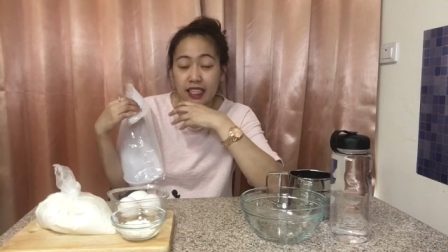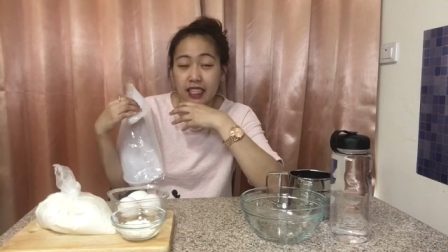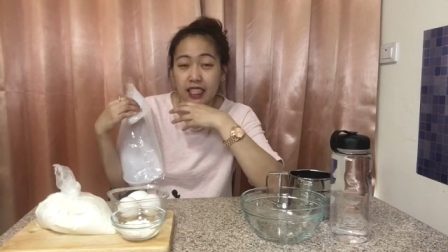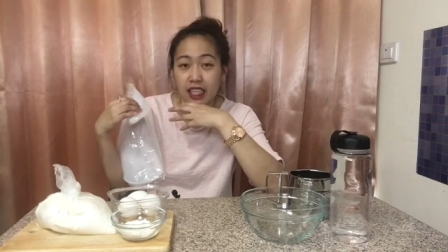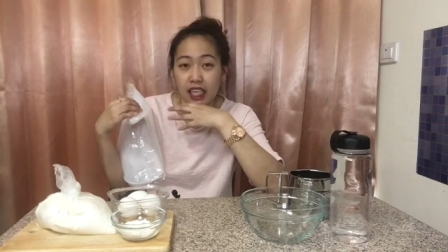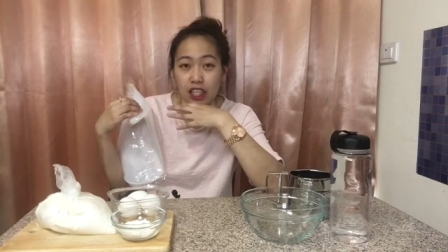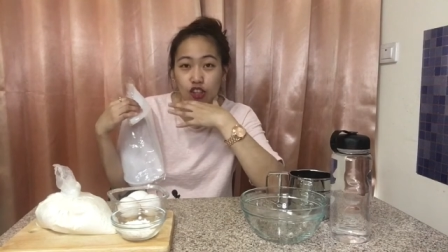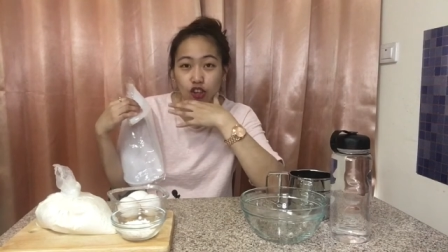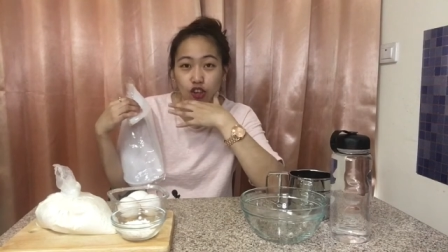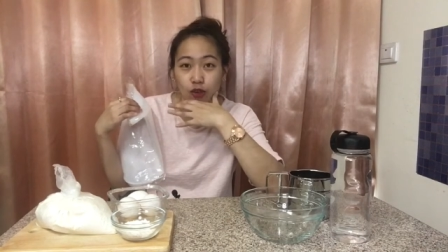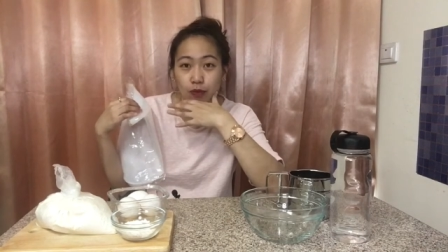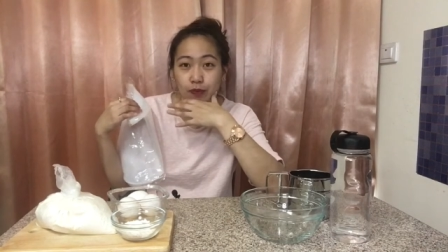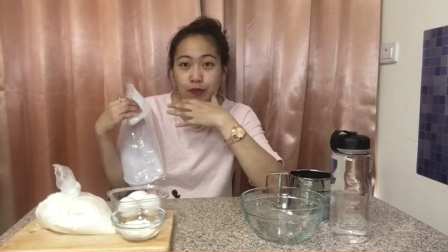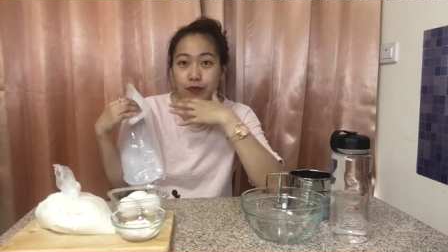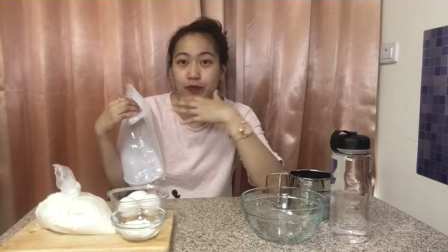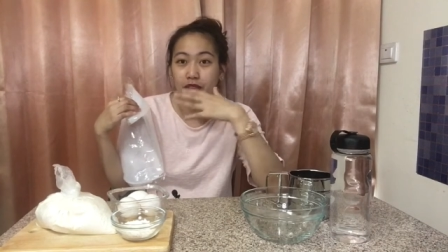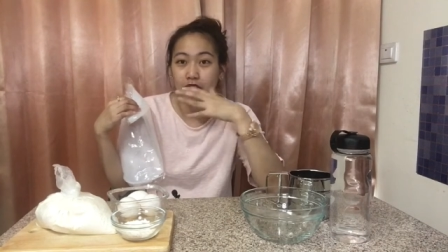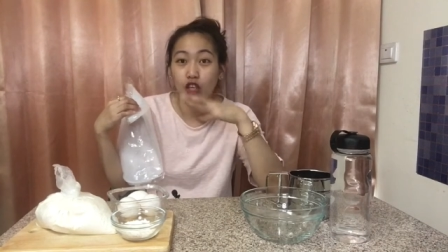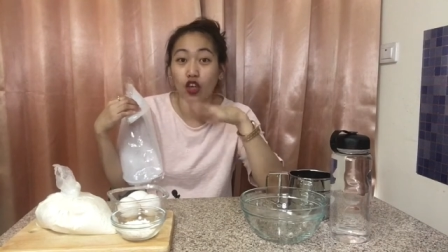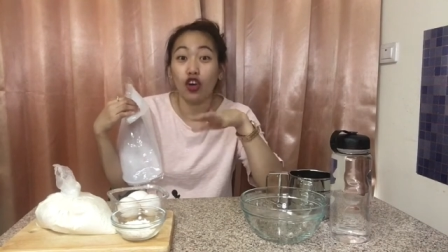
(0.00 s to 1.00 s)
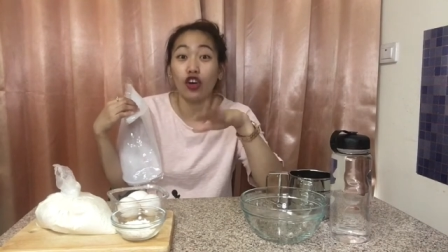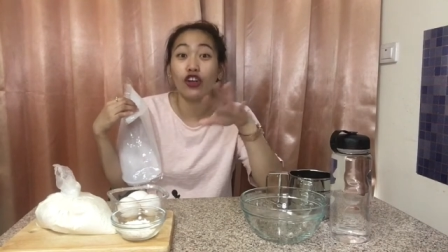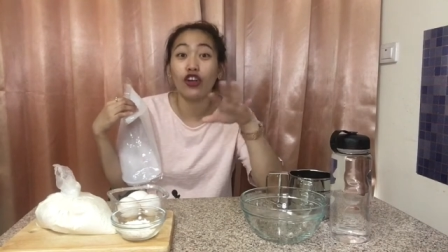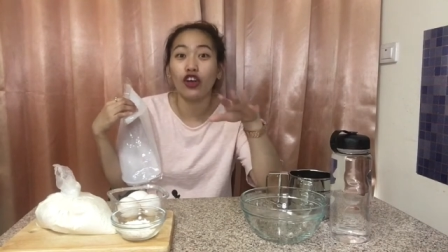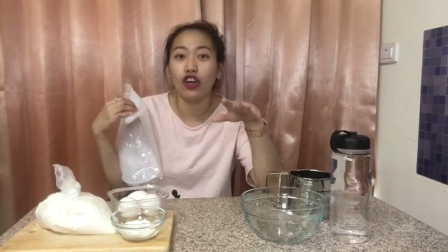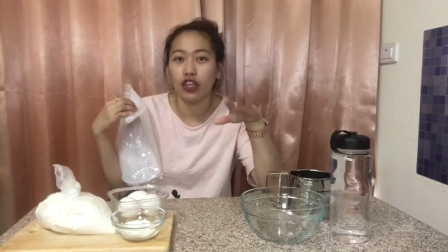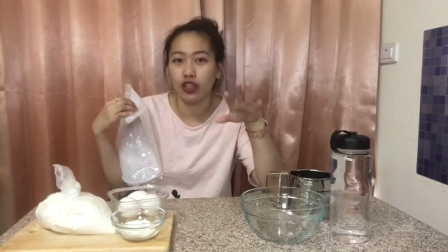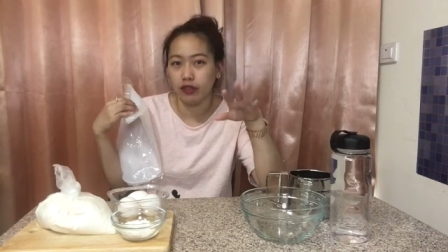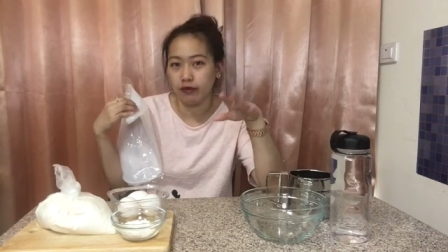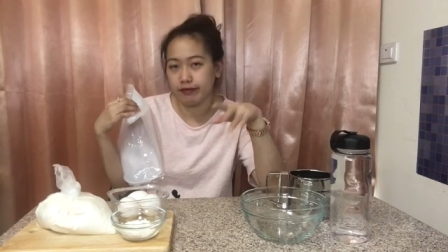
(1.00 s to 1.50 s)
ano, yun,
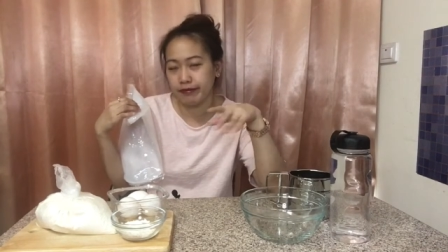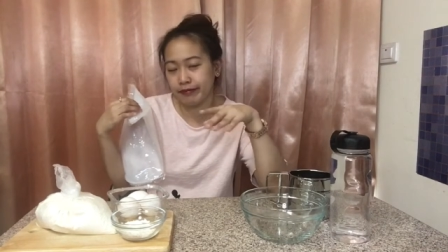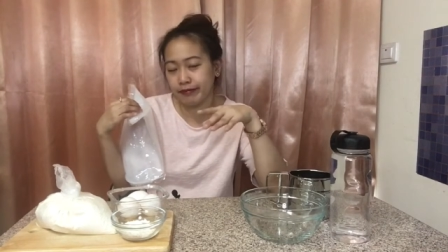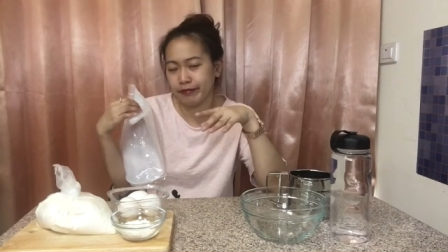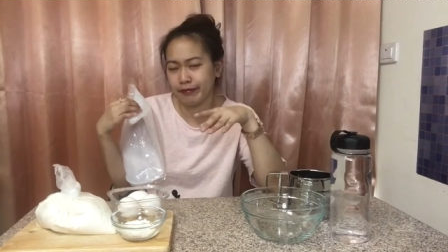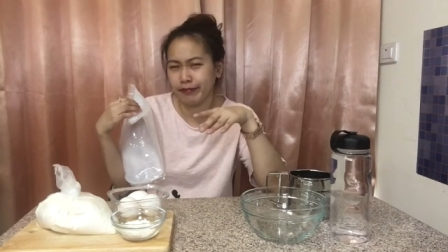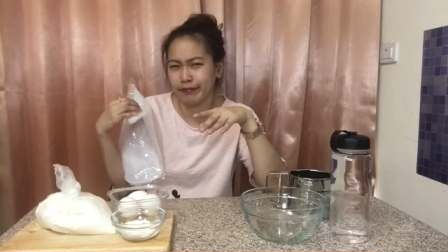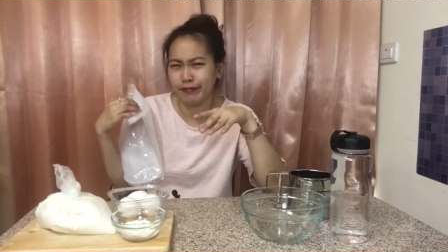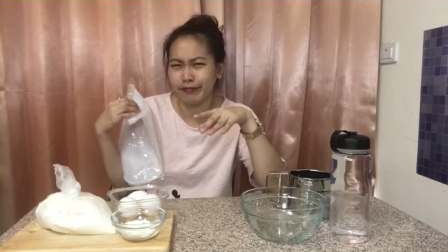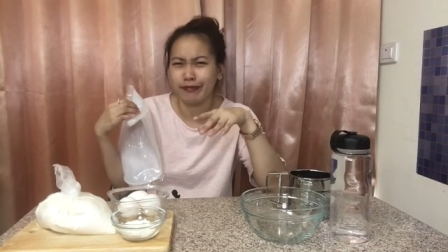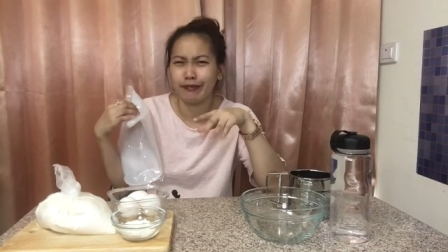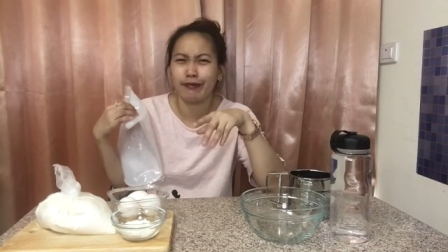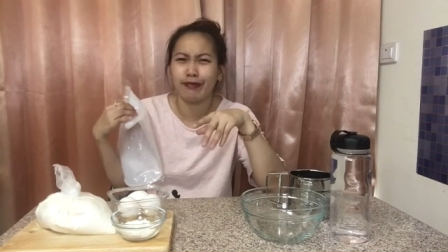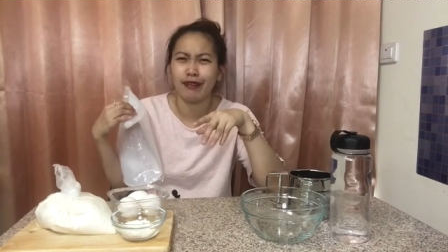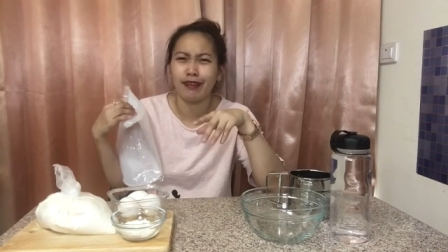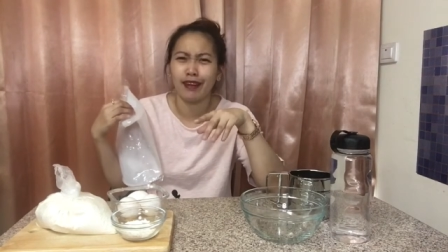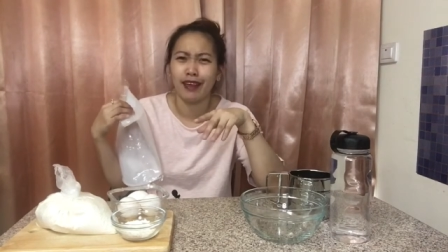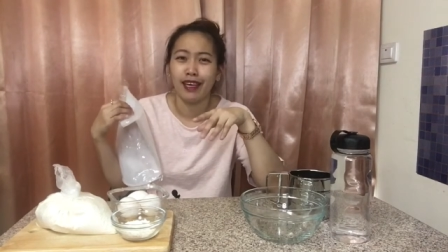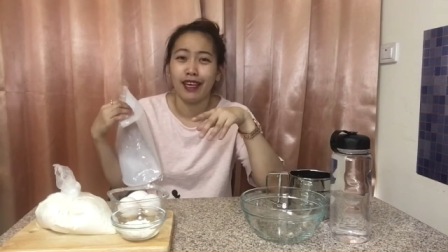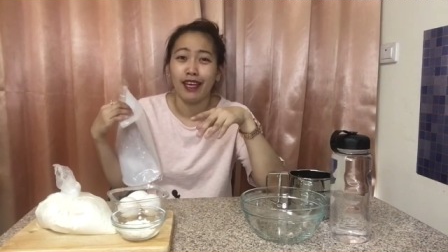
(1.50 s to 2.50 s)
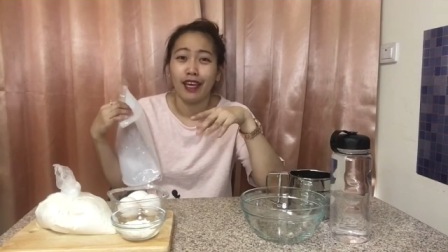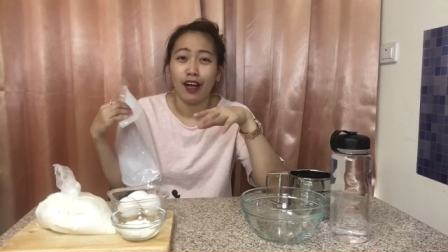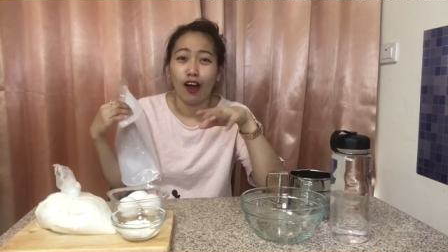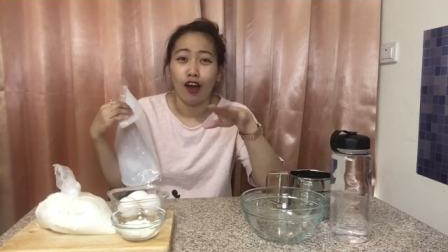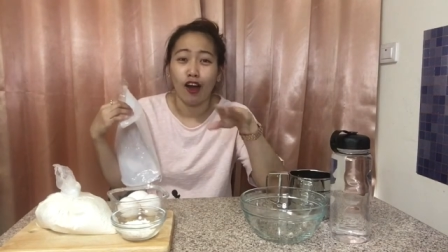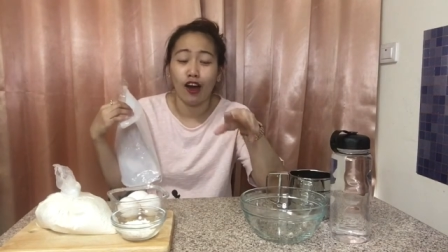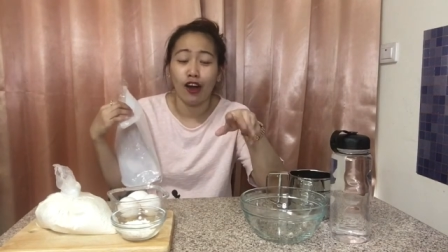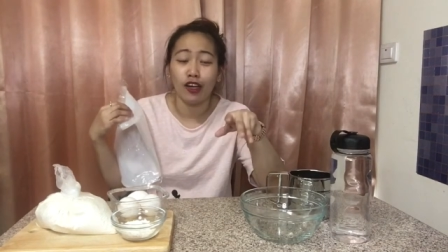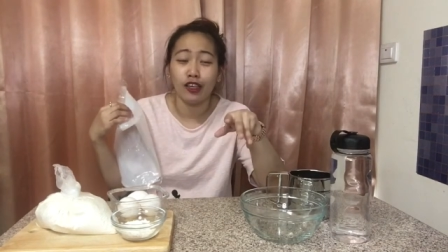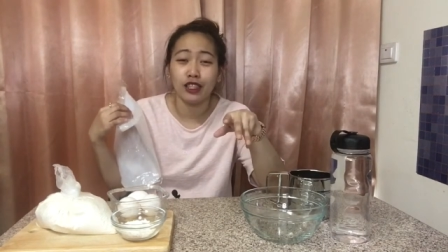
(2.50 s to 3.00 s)
yun. Hmm.
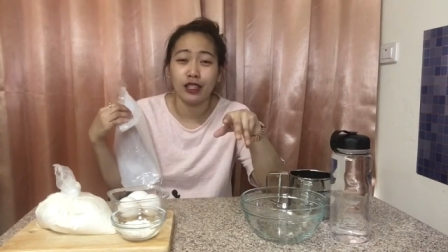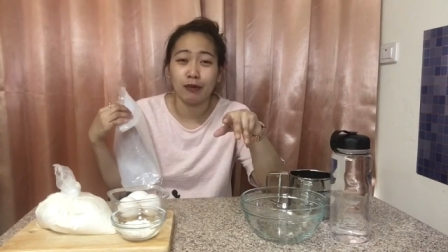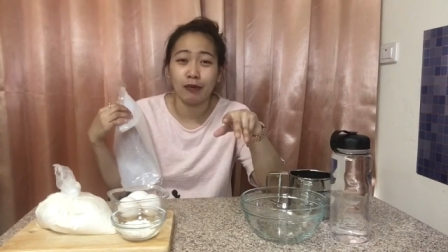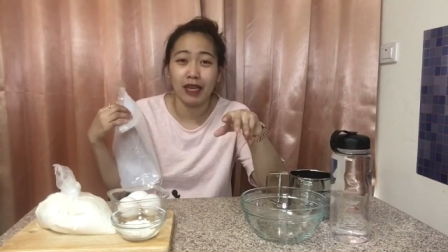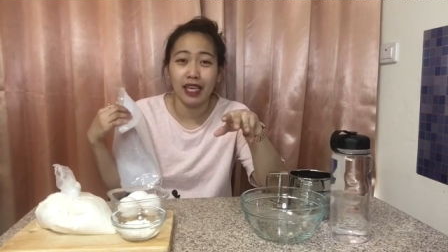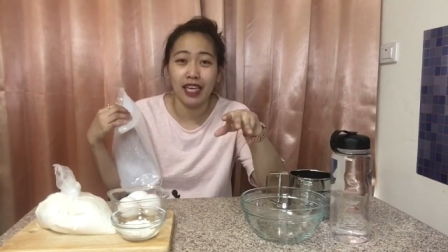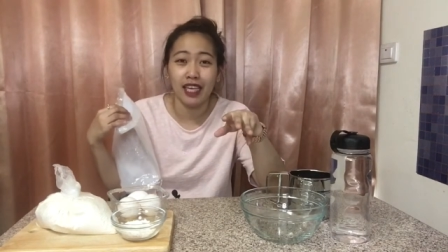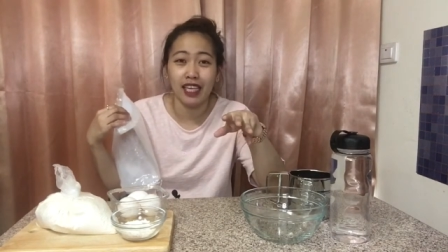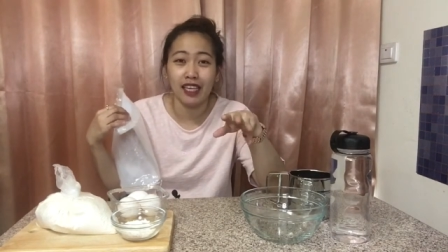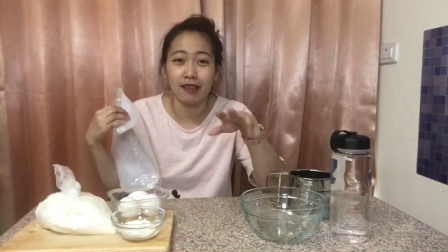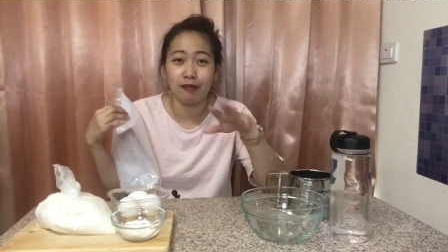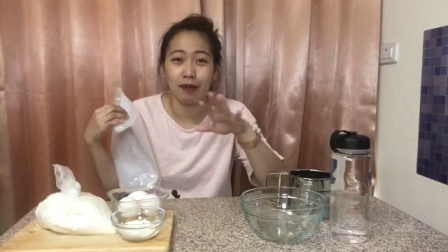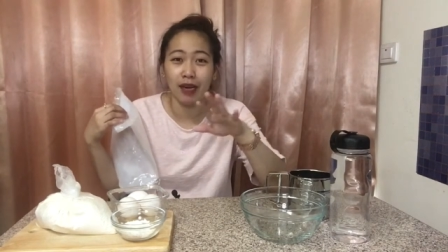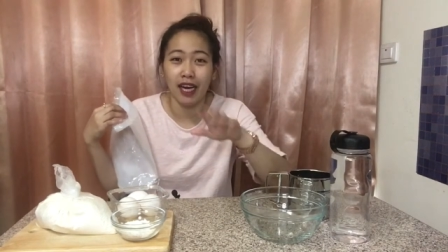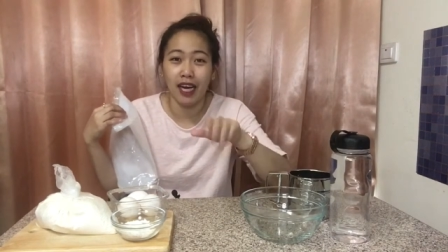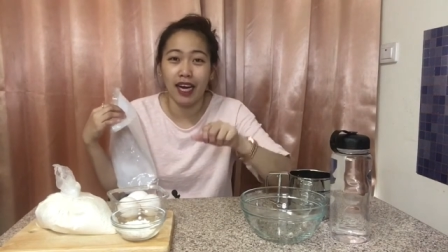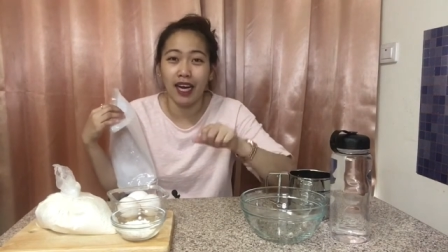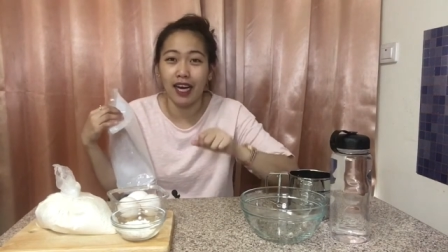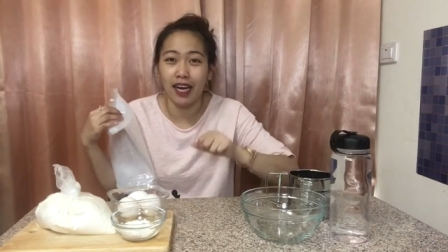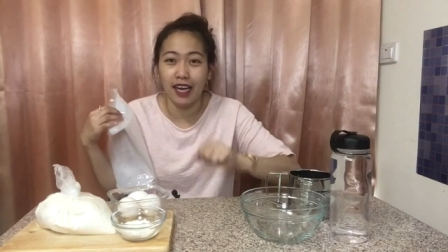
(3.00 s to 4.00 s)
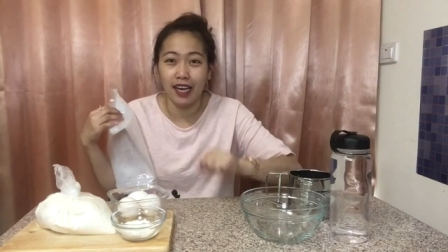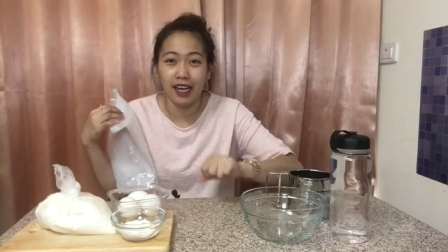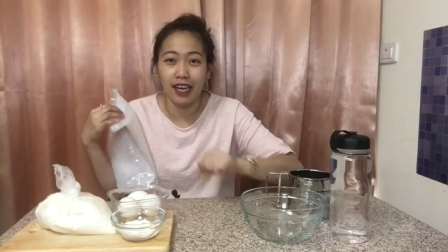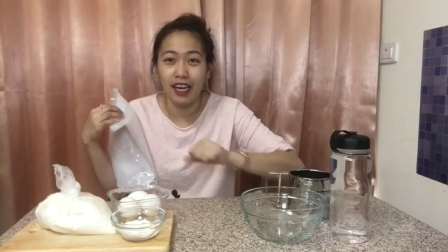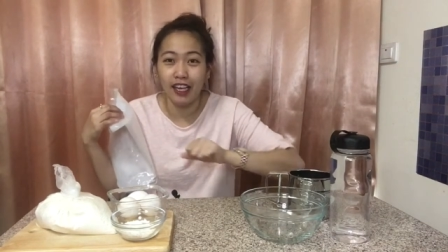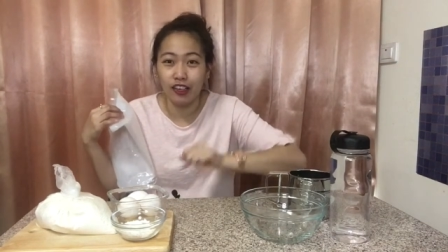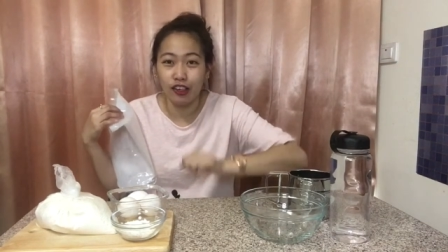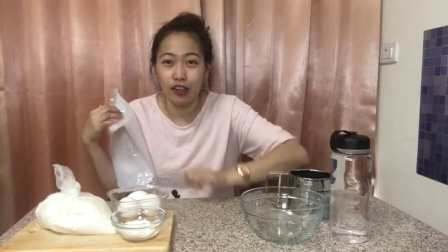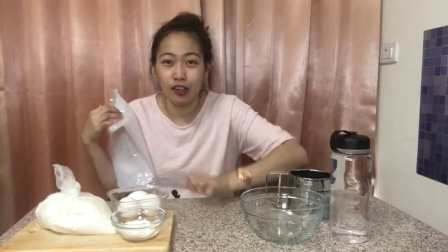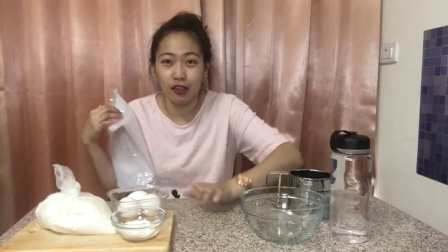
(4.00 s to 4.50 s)
or sa mahilig mga,
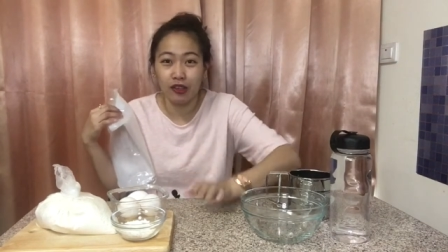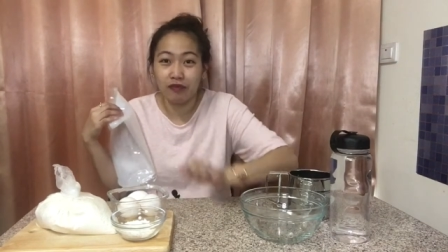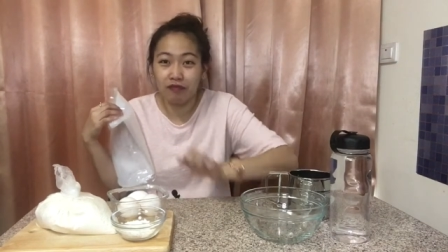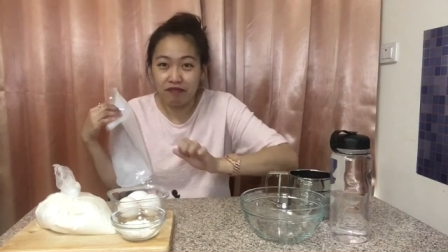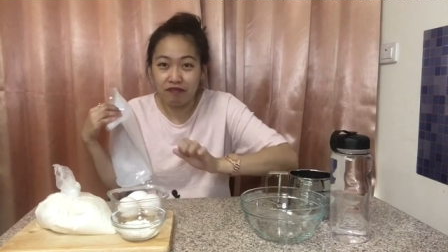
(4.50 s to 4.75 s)
ano,